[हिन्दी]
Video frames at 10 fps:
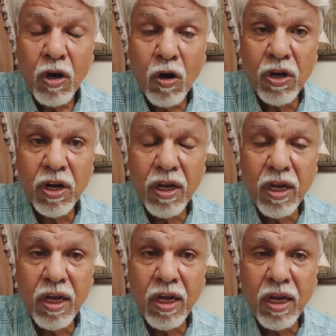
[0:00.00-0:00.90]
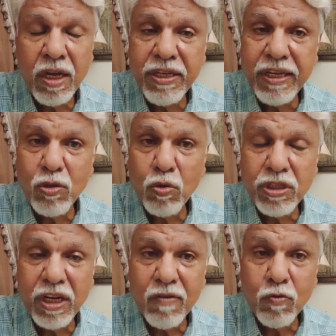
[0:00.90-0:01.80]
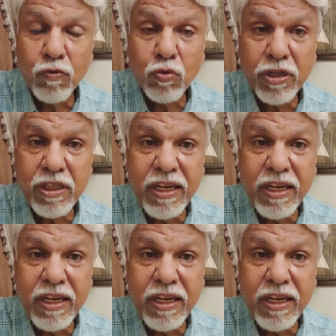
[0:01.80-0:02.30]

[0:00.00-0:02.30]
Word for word: और ये तो जनाब गुफ्तु